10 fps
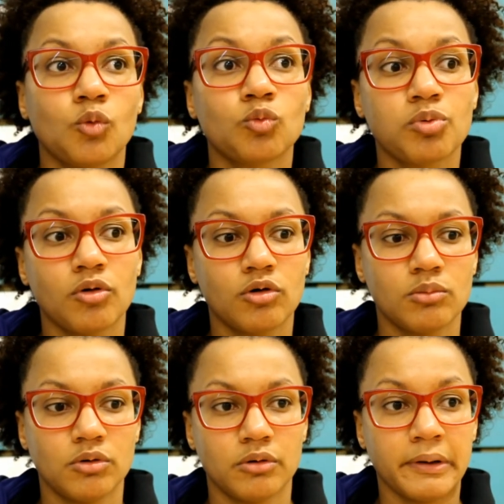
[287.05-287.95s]
on, prend
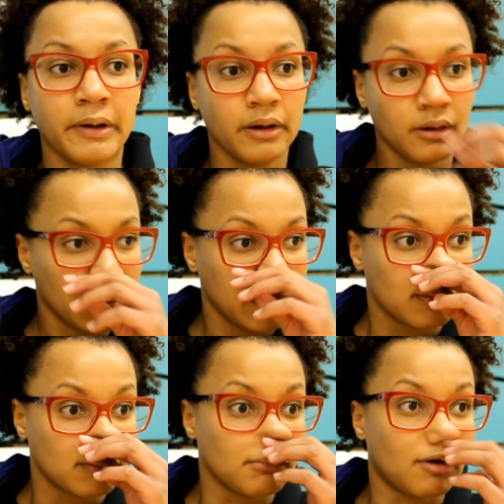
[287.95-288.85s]
comme,
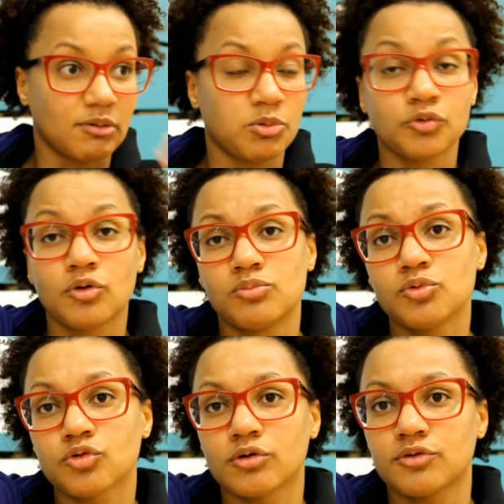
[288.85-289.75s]
bah, on va le prendre comme
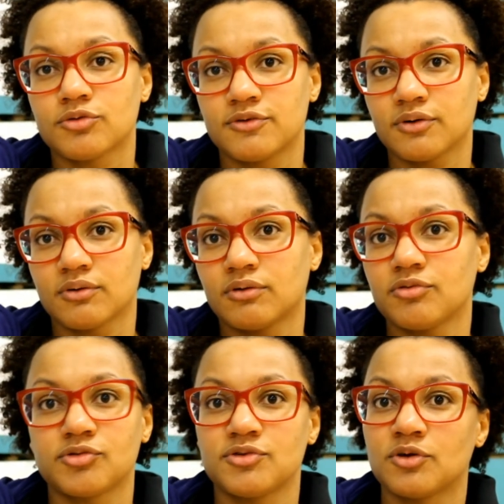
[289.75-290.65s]
bourge, se dire
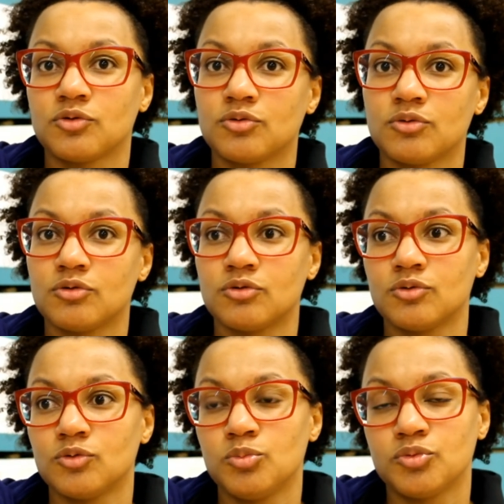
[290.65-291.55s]
qu'il faut tenir
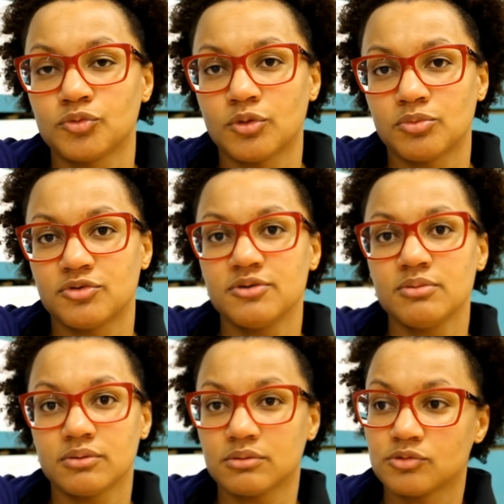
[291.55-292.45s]
le, le, plus longtemps
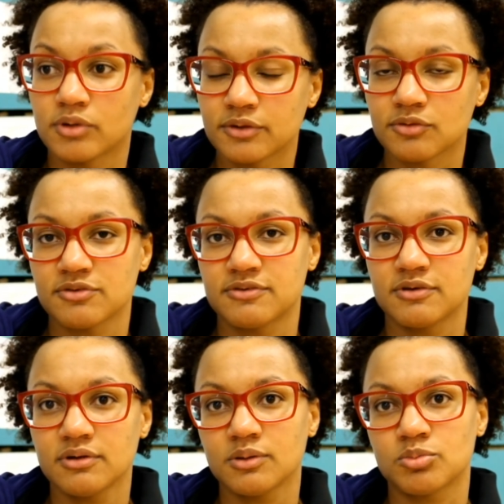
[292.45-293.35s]
possible dans l'intensité.